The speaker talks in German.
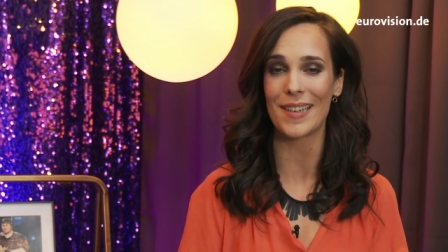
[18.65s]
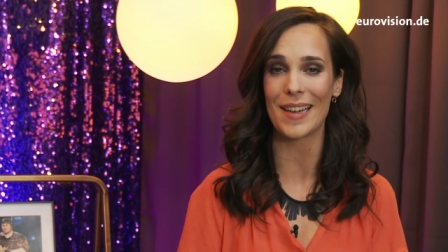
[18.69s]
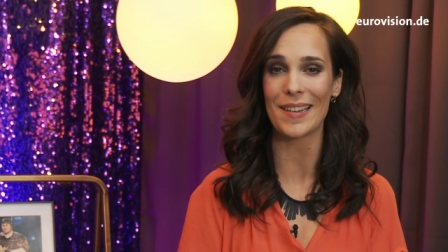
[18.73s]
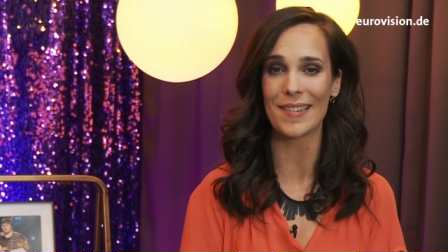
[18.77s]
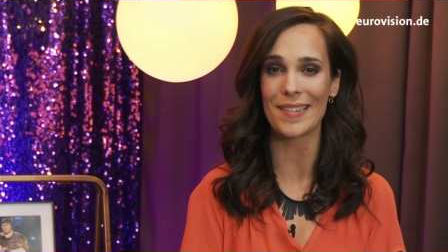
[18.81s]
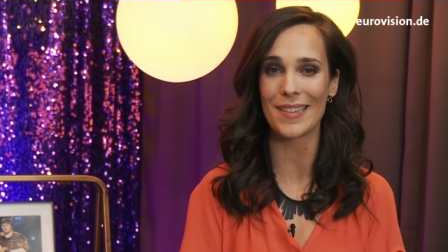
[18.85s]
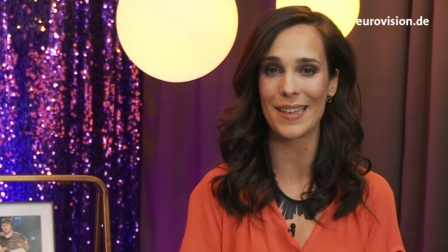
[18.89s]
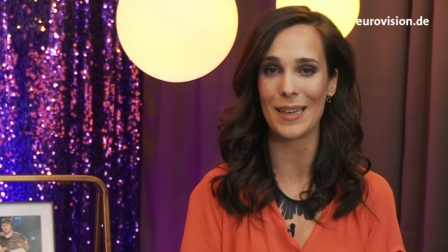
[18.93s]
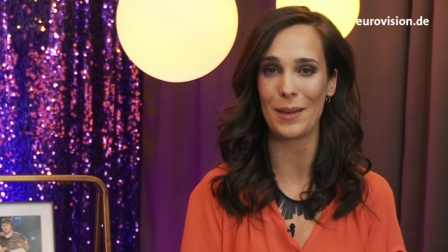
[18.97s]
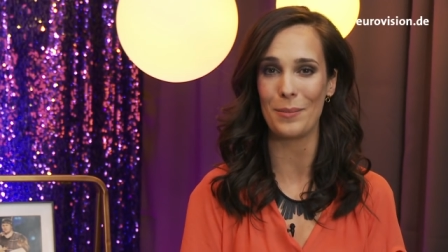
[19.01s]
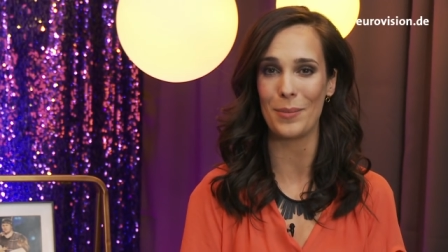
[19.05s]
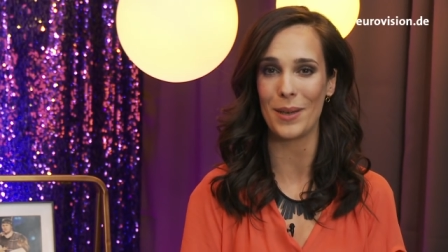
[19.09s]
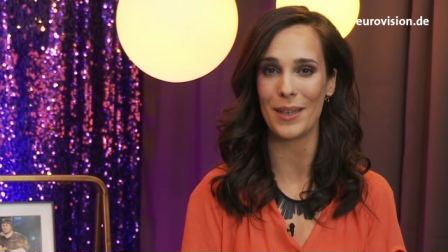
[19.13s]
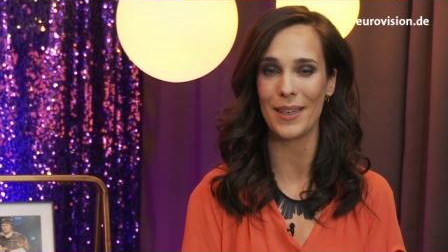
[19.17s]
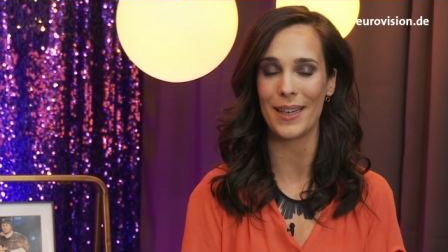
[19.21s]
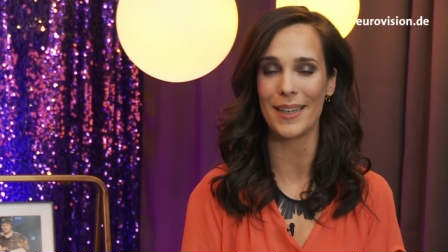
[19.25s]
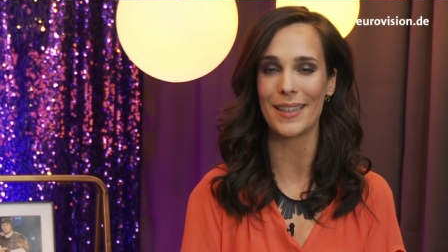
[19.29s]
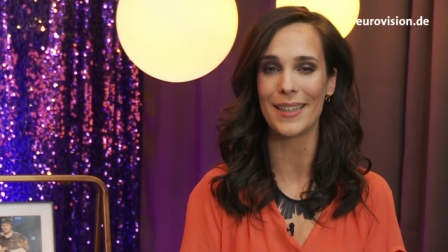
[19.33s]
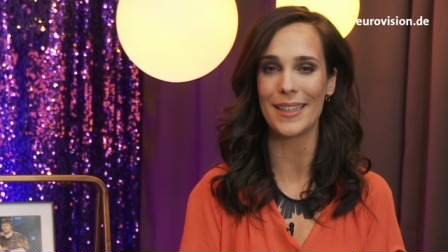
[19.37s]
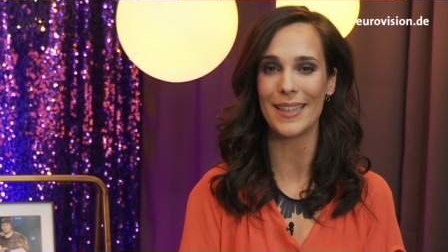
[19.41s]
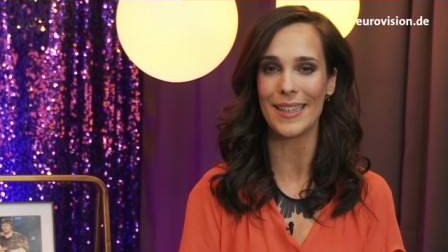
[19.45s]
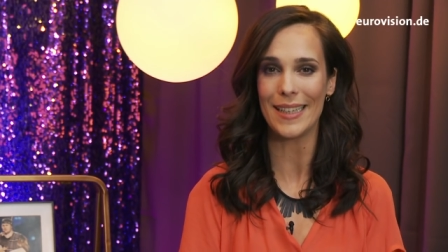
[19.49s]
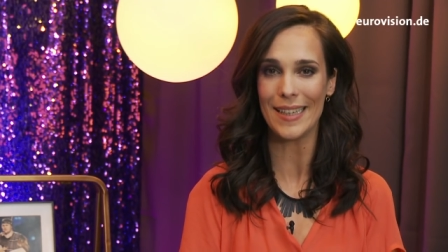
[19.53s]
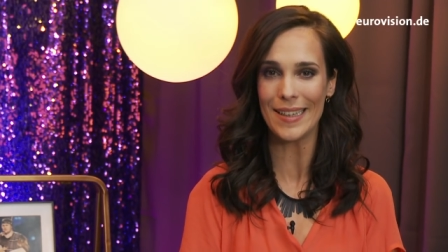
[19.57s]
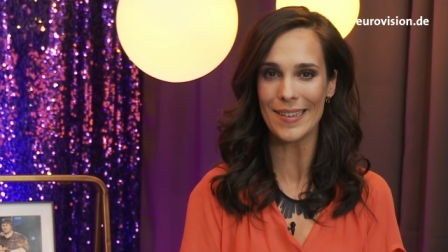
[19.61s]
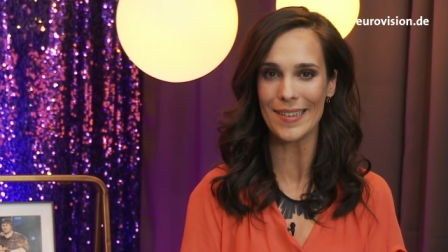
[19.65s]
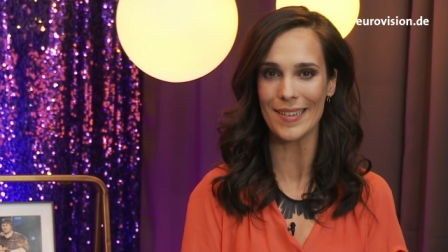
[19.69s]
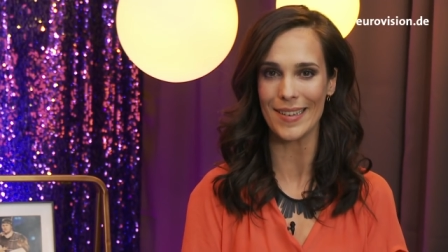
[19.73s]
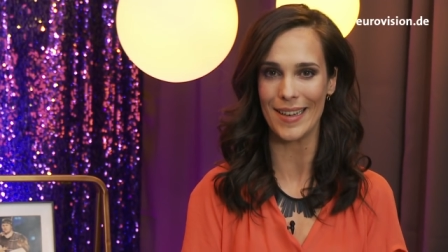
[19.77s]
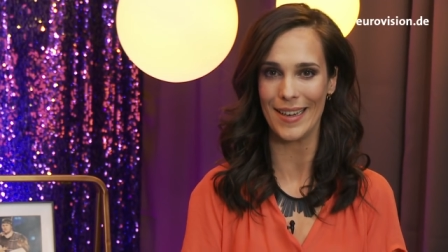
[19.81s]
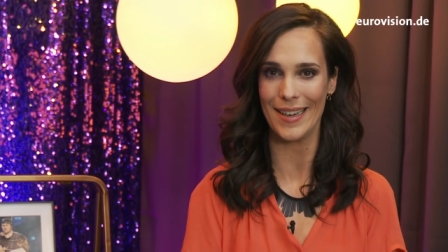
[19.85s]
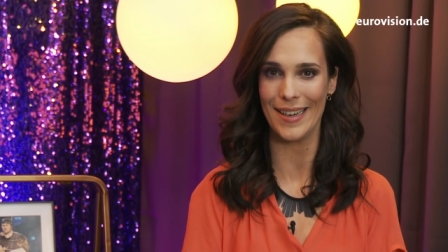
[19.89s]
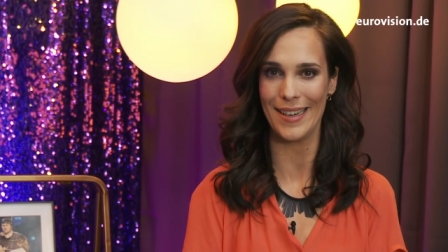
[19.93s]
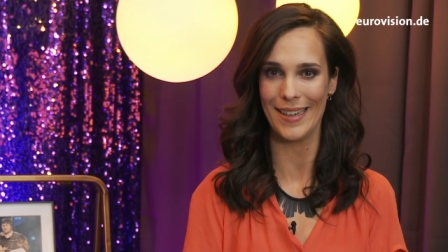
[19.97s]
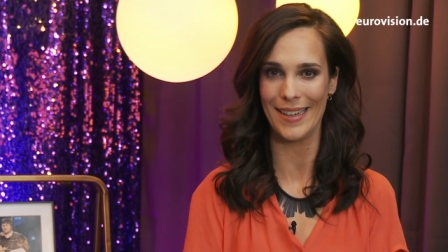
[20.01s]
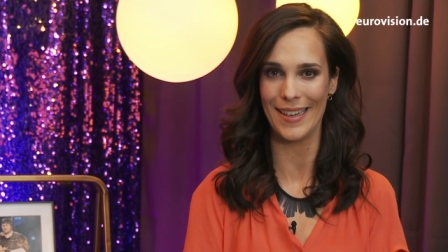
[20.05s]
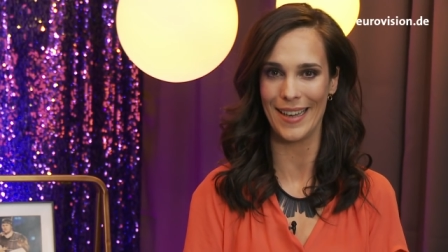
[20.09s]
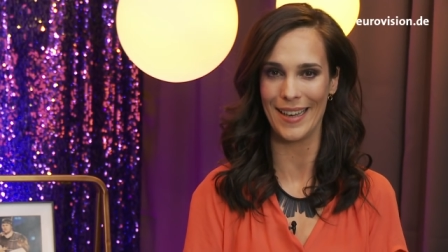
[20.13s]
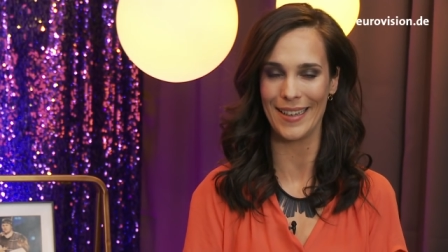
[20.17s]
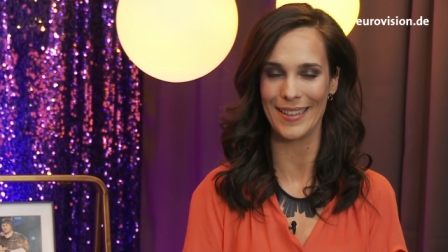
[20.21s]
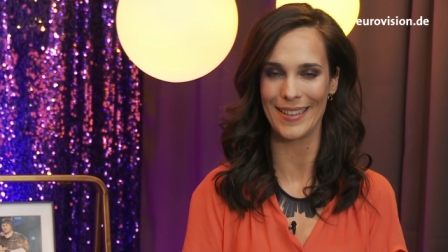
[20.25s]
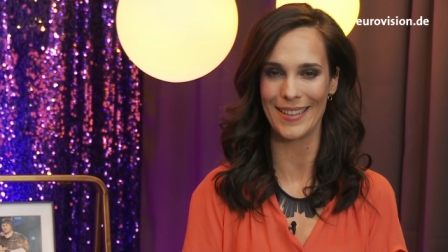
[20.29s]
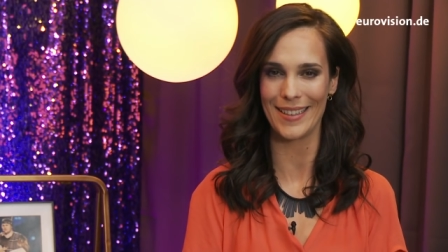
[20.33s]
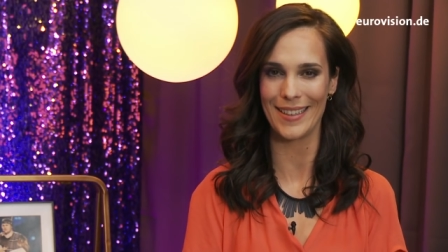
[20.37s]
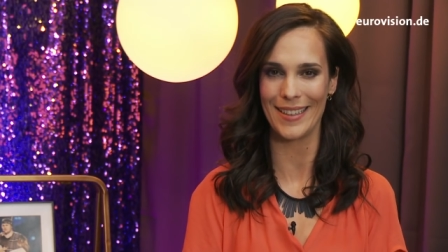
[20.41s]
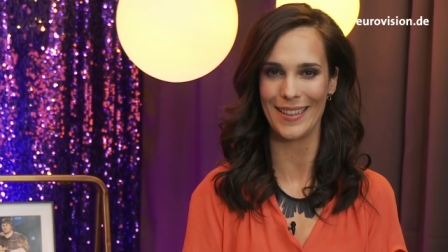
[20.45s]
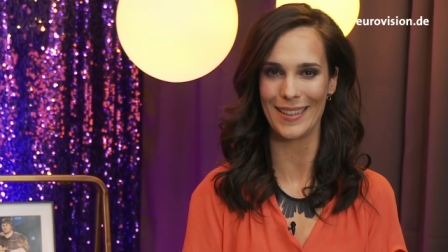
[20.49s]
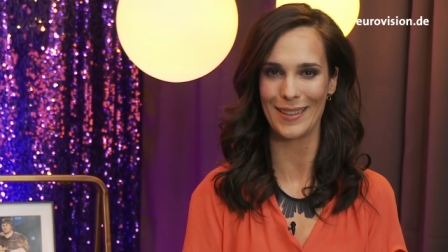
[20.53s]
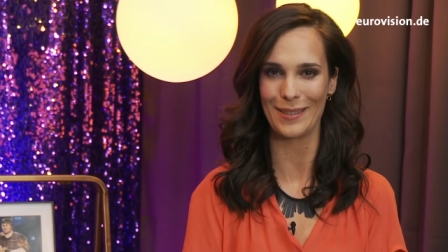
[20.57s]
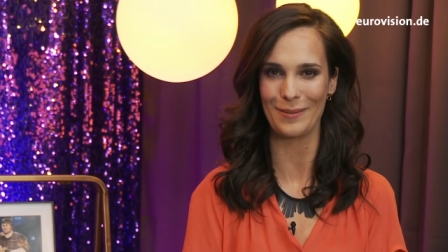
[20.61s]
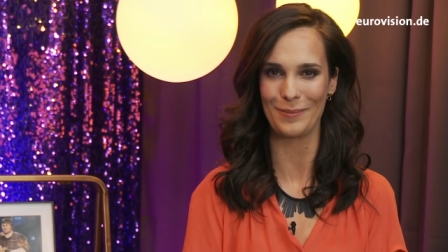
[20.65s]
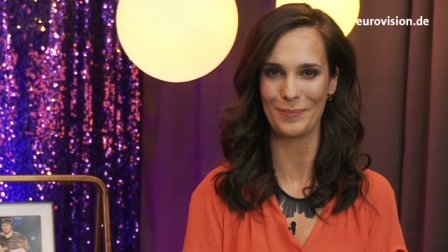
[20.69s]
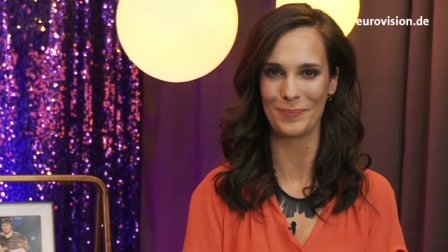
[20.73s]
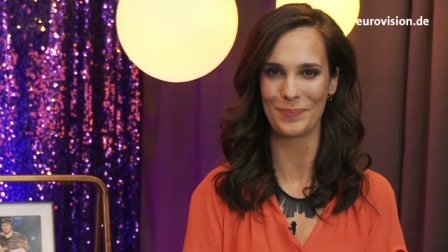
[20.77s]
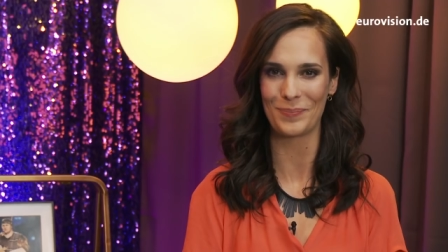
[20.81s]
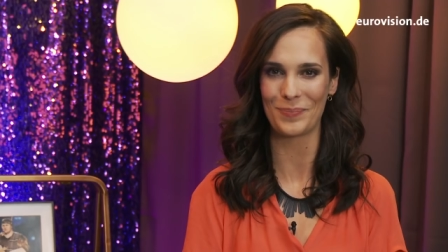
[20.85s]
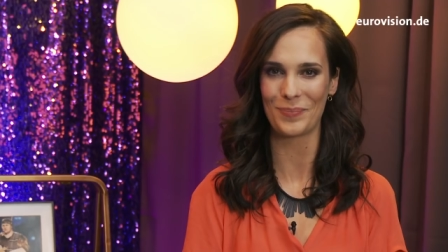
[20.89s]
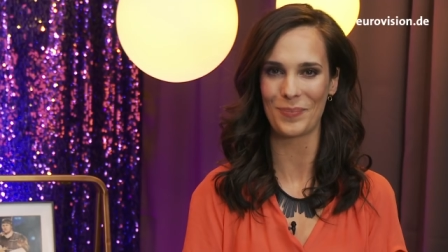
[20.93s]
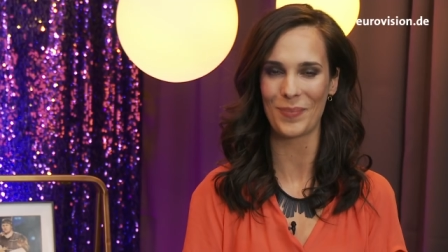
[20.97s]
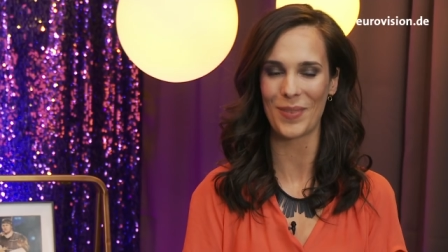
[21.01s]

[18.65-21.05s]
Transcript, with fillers: Gastgeberland Israel antreten.